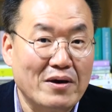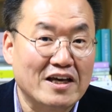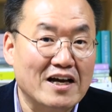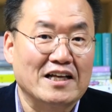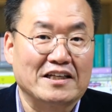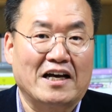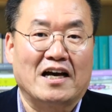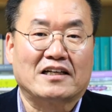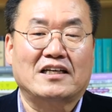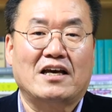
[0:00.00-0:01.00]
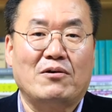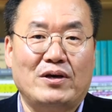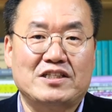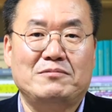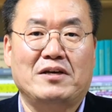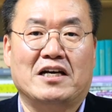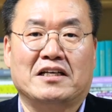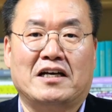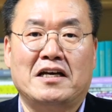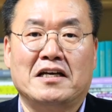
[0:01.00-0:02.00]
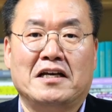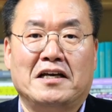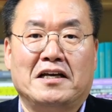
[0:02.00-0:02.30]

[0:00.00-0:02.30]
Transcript: 회개가 아니라 그게 회심이 아니라